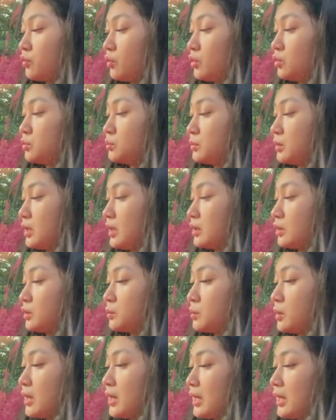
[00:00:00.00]
volume
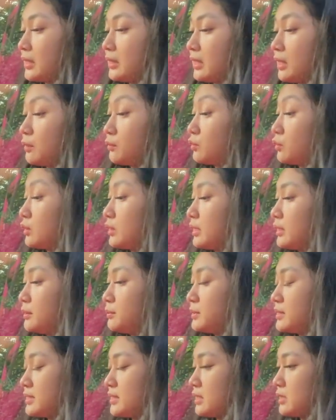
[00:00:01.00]
atau mau angkat telepon ini
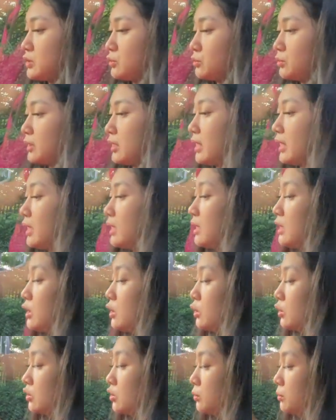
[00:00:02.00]
bisa juga
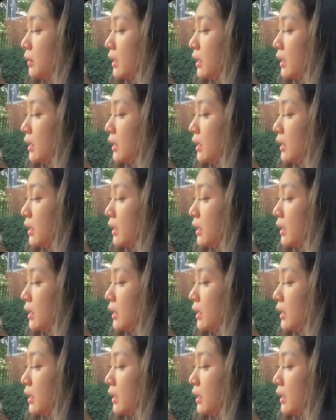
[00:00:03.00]
untuk